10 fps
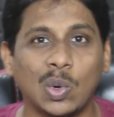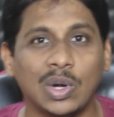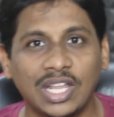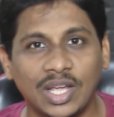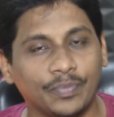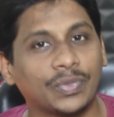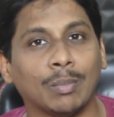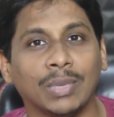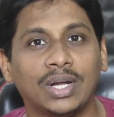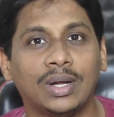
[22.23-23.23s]
ట్వంటీ
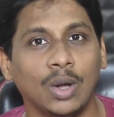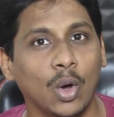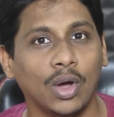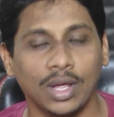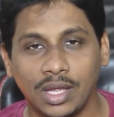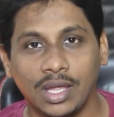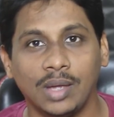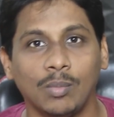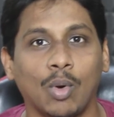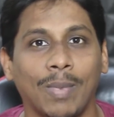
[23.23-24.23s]
మిడ్లో ఈ
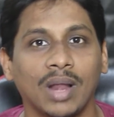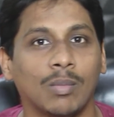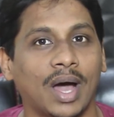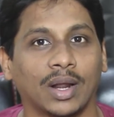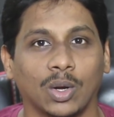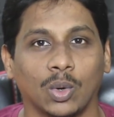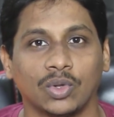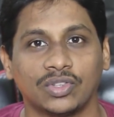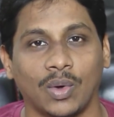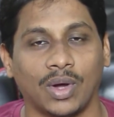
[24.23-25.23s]
మొబైల్ మార్కెట్లోకి
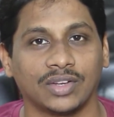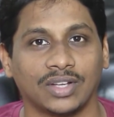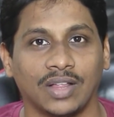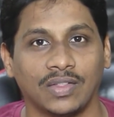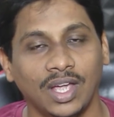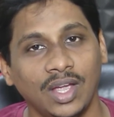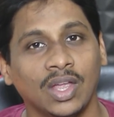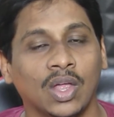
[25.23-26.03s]
వచ్చే అవకాశాలు అయితే